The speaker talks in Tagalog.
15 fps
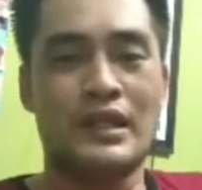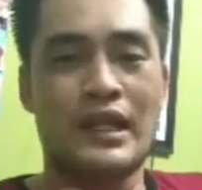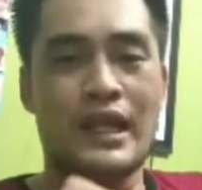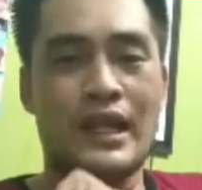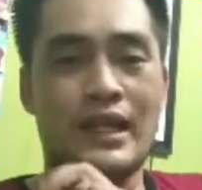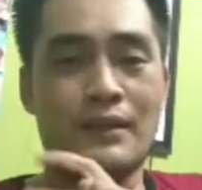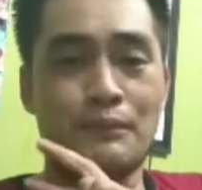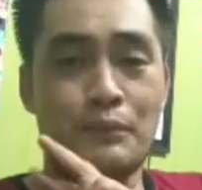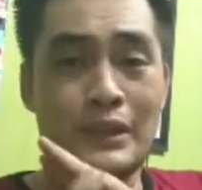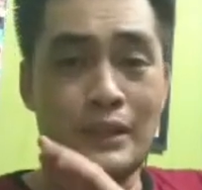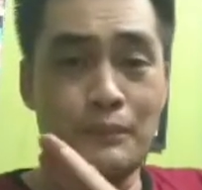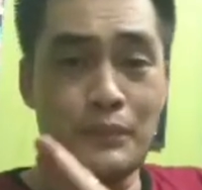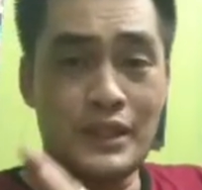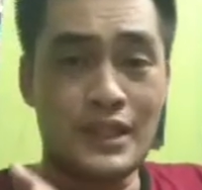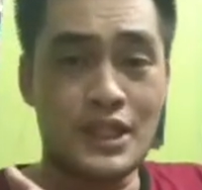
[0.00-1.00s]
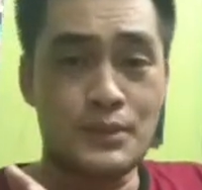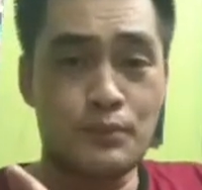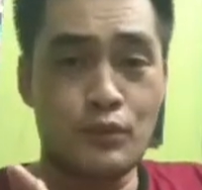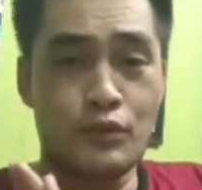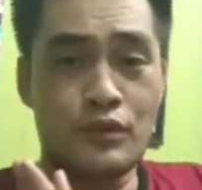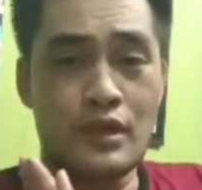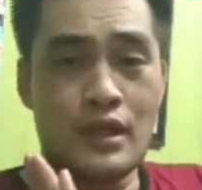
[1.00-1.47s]
ang Pilipinas
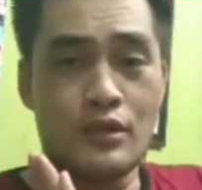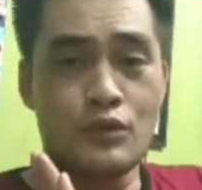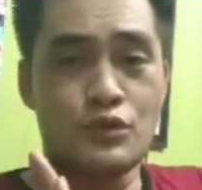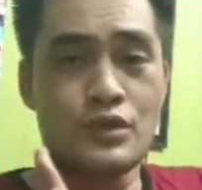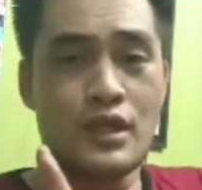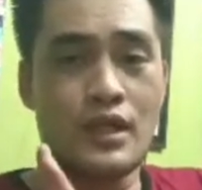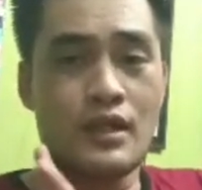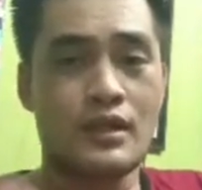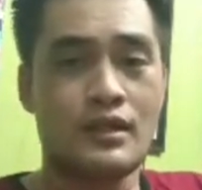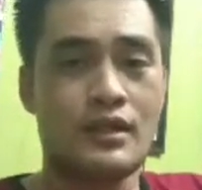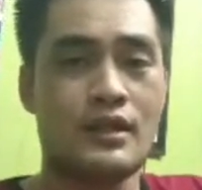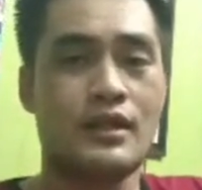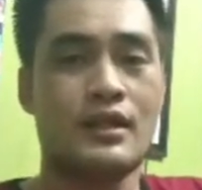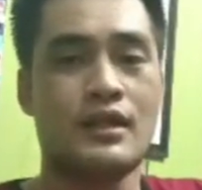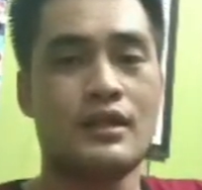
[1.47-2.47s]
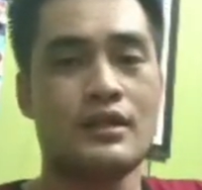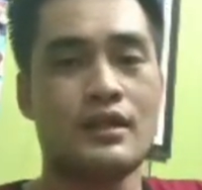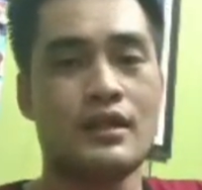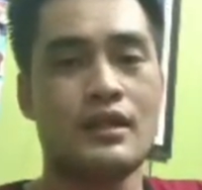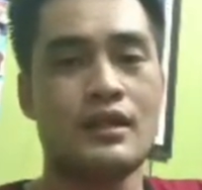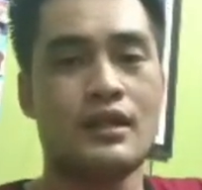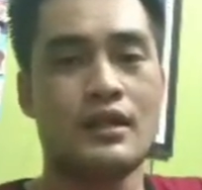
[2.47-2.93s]
pod ang usa nga
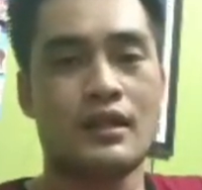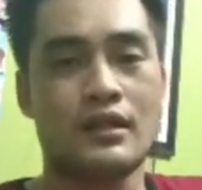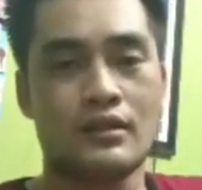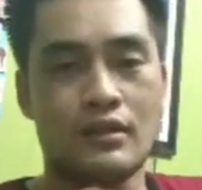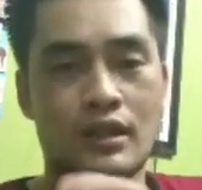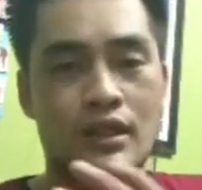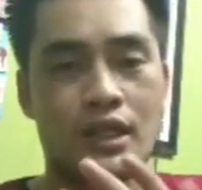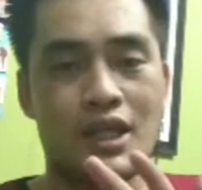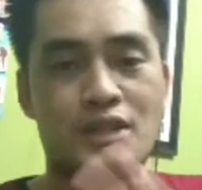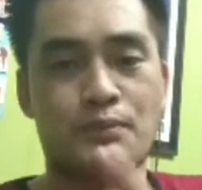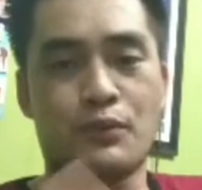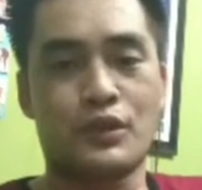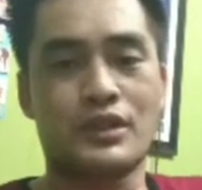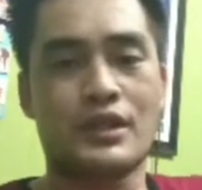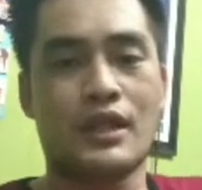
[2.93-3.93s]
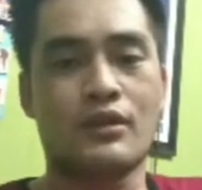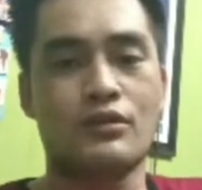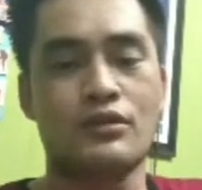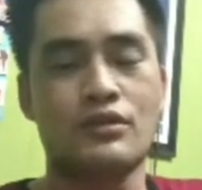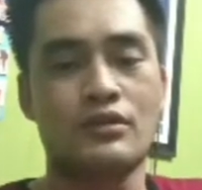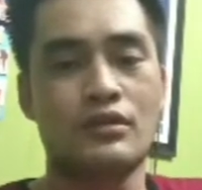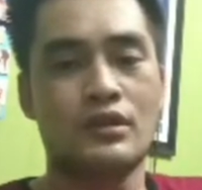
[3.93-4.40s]
uh, export
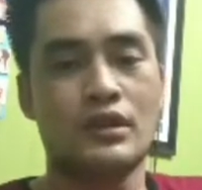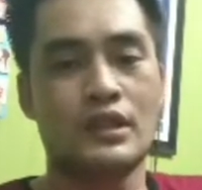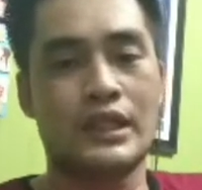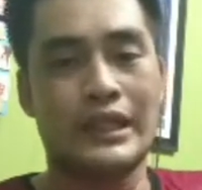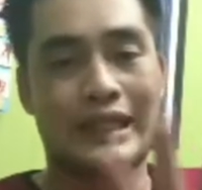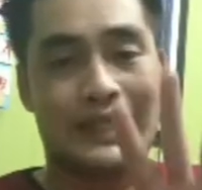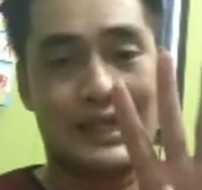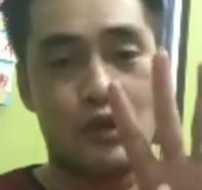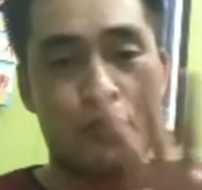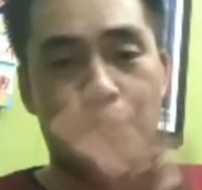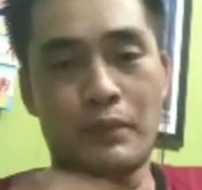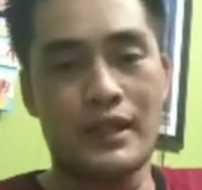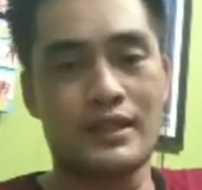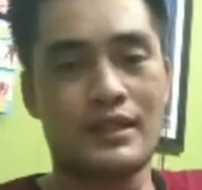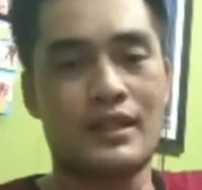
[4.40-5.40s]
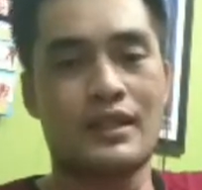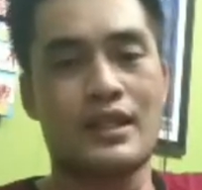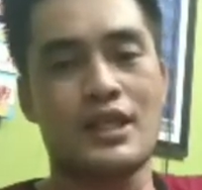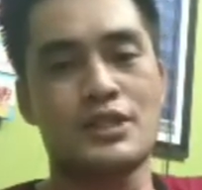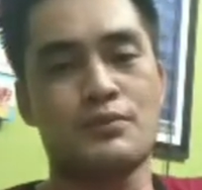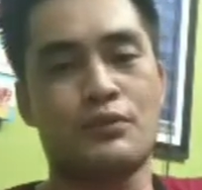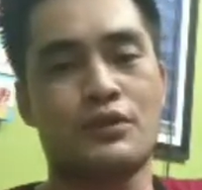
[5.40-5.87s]
karon ikaupat nga
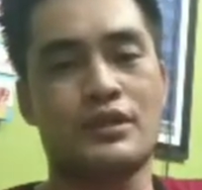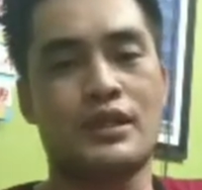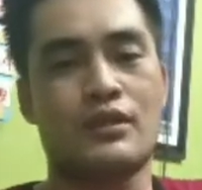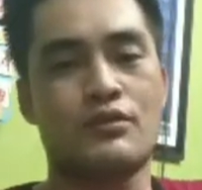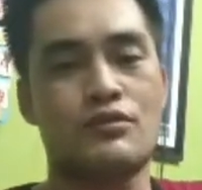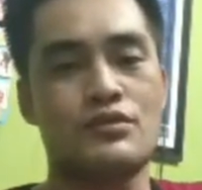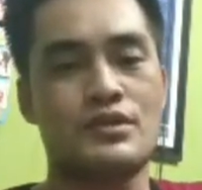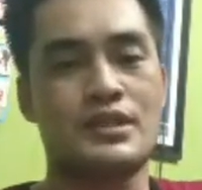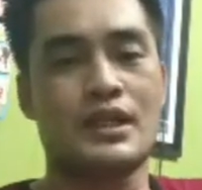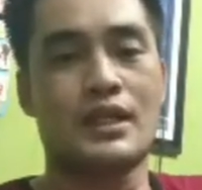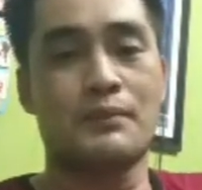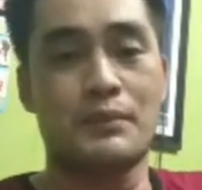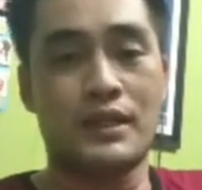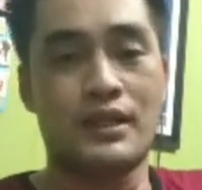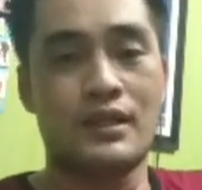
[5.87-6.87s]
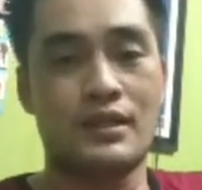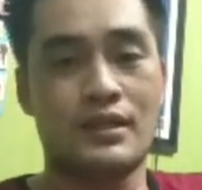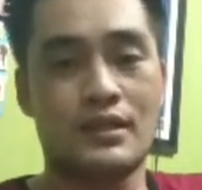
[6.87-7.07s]
export karon sa kape